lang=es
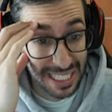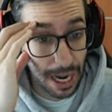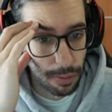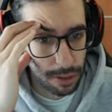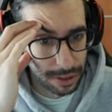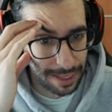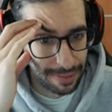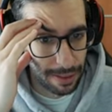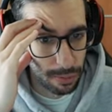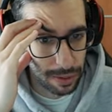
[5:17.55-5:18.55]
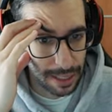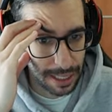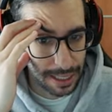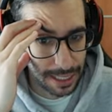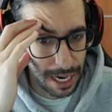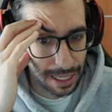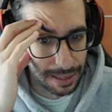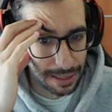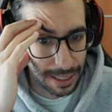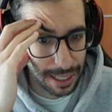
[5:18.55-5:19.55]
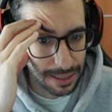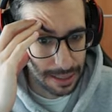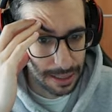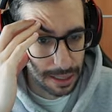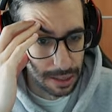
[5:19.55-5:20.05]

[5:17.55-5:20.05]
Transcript: y aún no se han dado cuenta que tiene alguien detrás.